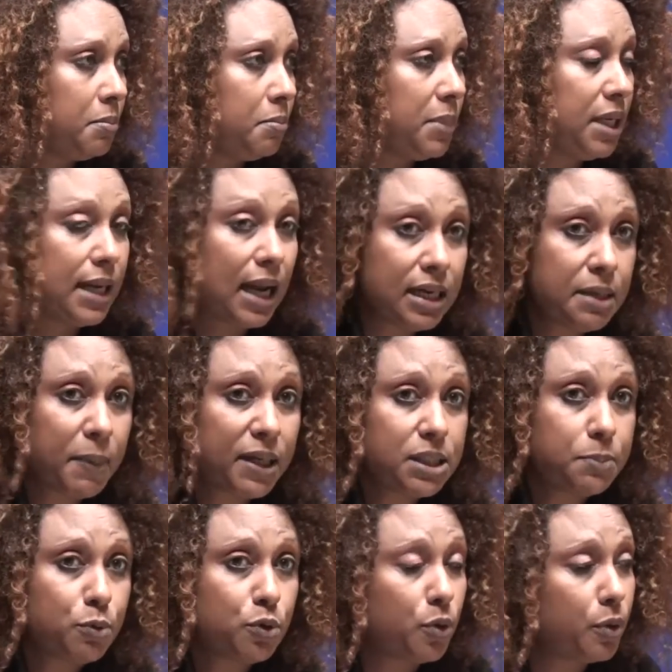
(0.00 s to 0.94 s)
Mais là, les
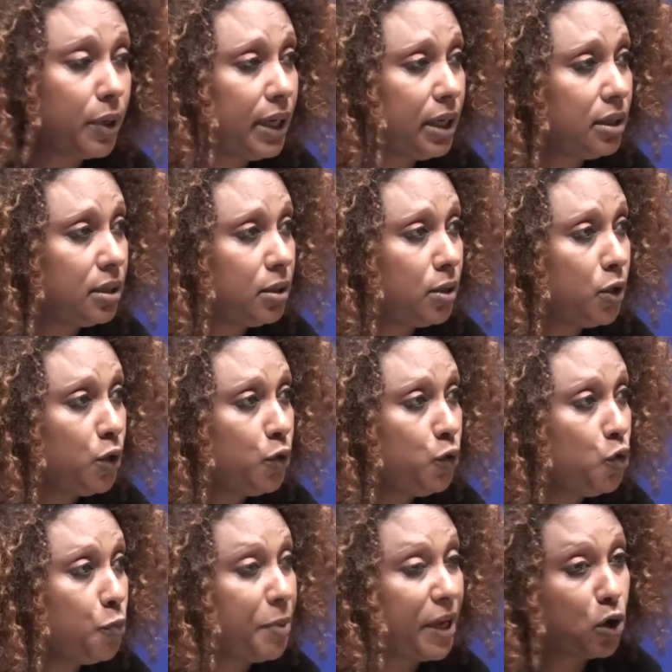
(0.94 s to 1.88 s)
pati pour correct. Mm
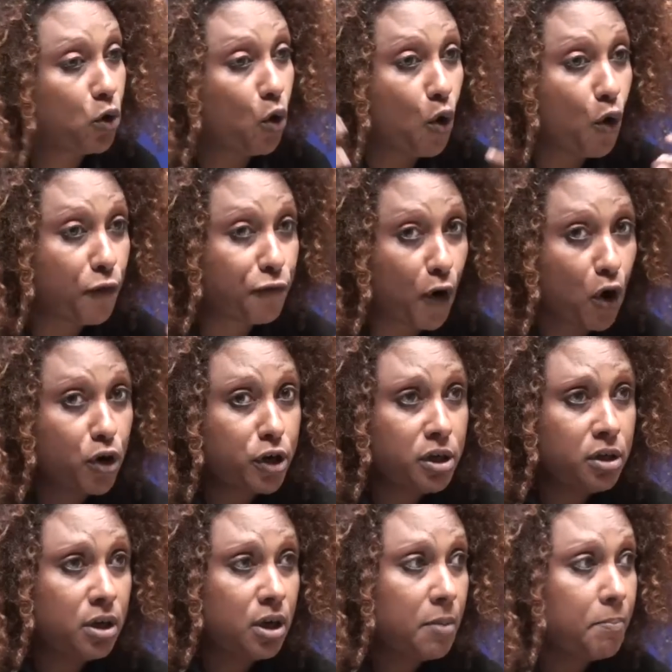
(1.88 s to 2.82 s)
-hmm. confondre pe
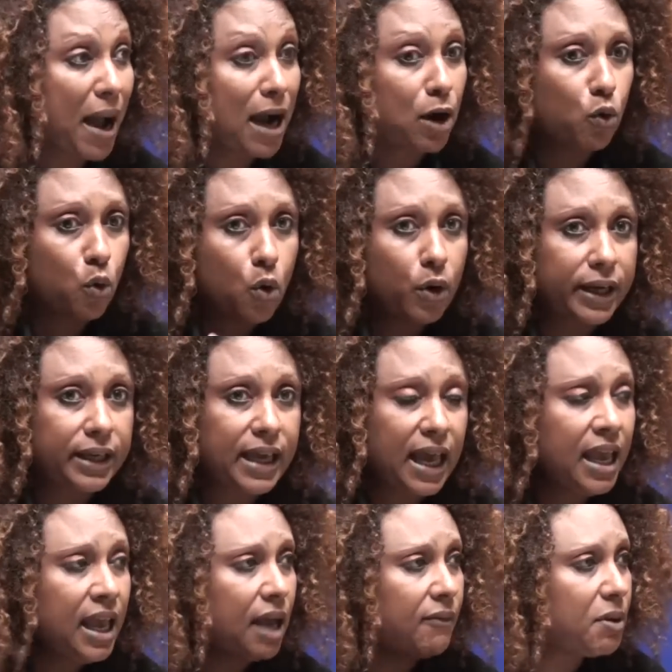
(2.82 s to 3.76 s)
confondre ban gros
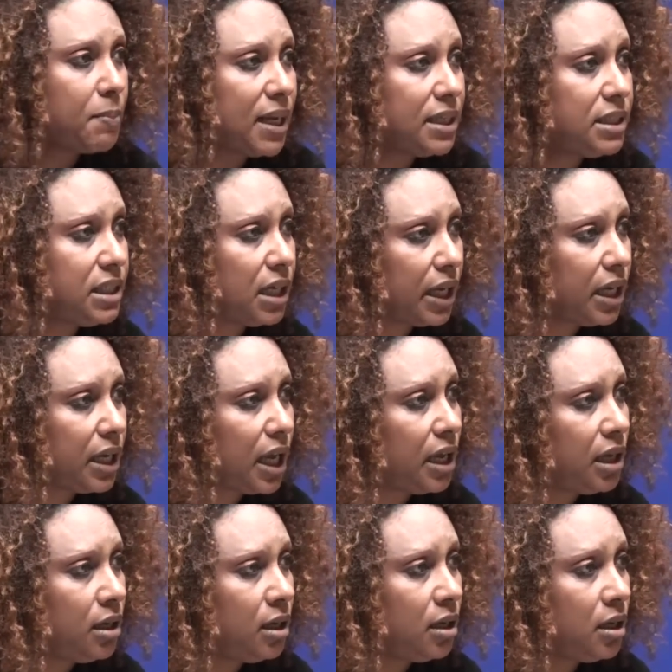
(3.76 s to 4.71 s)
requin avec ban petit
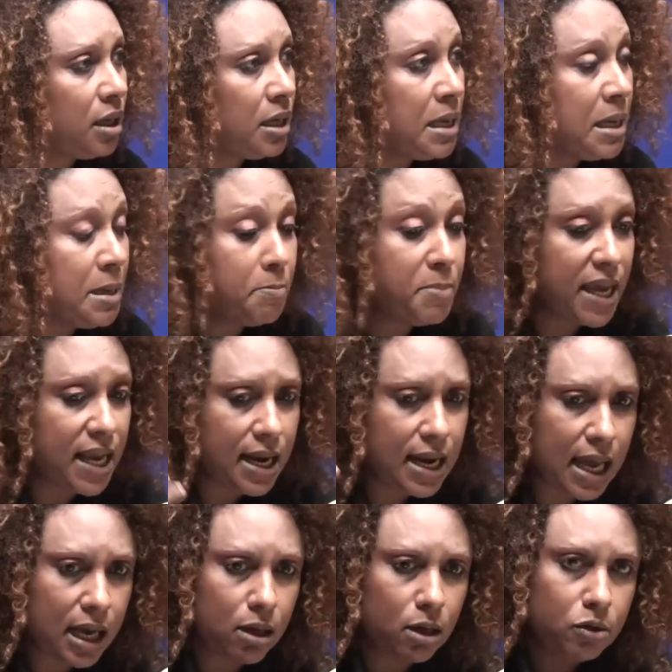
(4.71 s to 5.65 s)
mhm. Mais
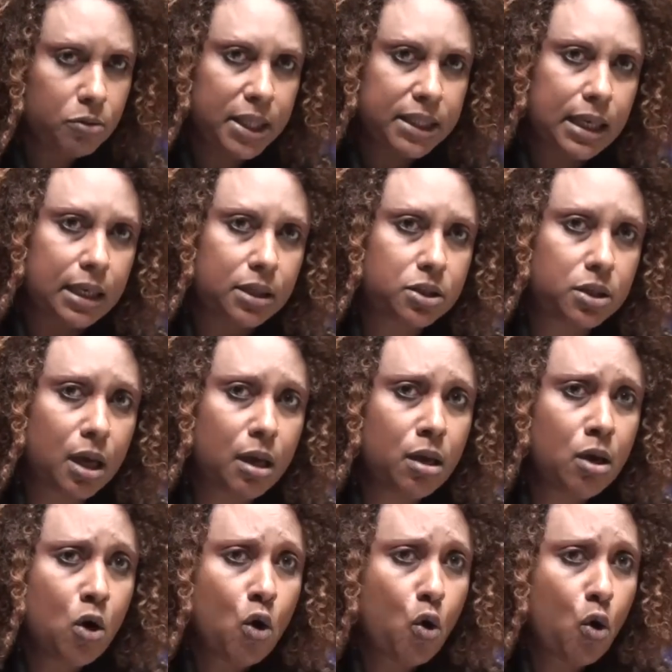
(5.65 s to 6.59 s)
là, quand nous mettons un seuil,
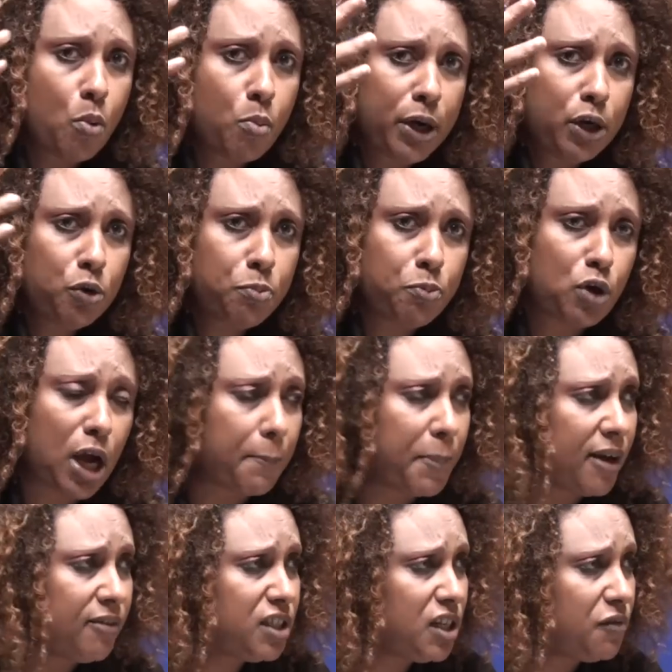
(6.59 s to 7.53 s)
au moins nous pouvons capables